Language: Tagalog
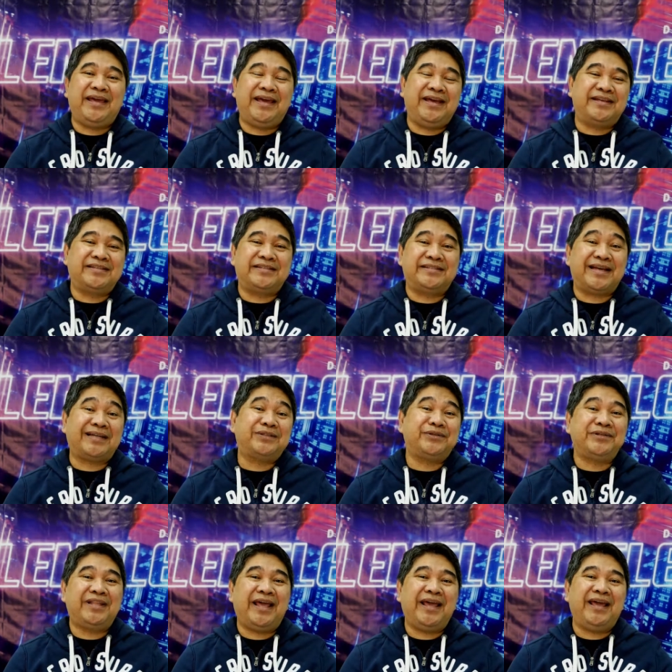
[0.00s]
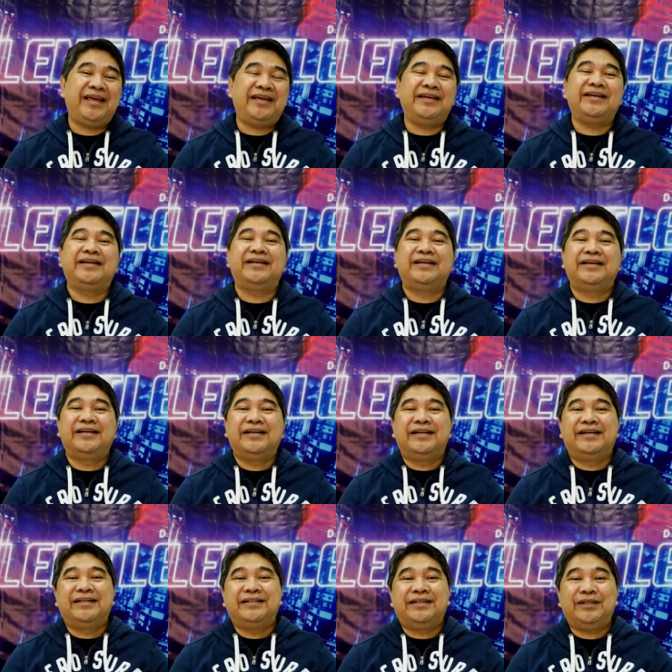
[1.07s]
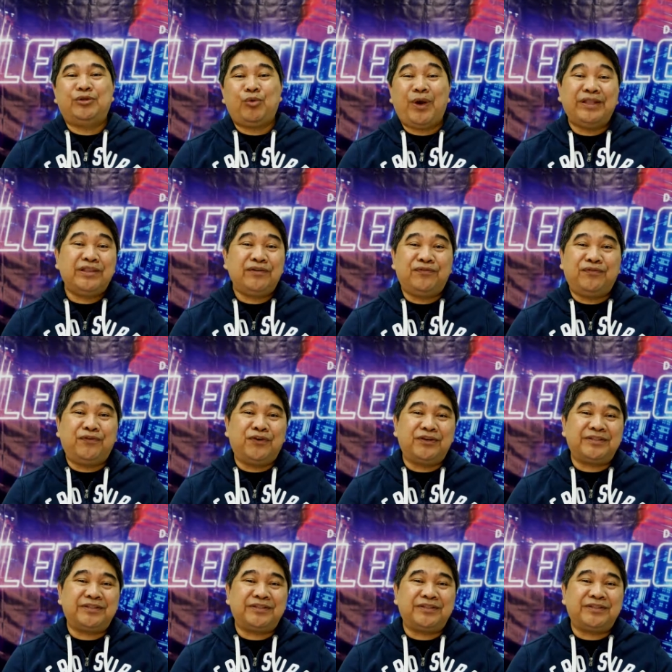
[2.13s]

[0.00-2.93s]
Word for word: is Saturday, the 24th